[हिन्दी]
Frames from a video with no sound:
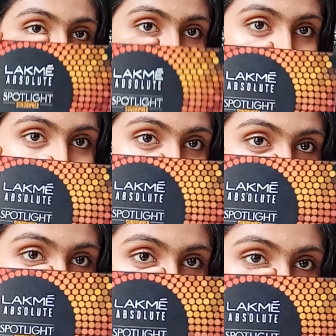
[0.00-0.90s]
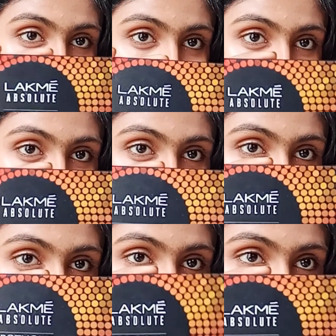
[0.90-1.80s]
कर पाएगी फिर हमने नेक्स्ट
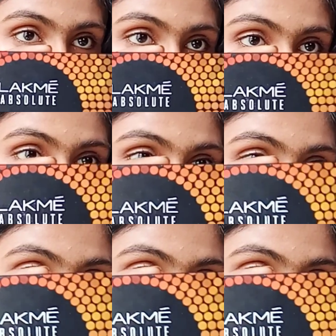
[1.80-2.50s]
स्टेप किया आई शेडो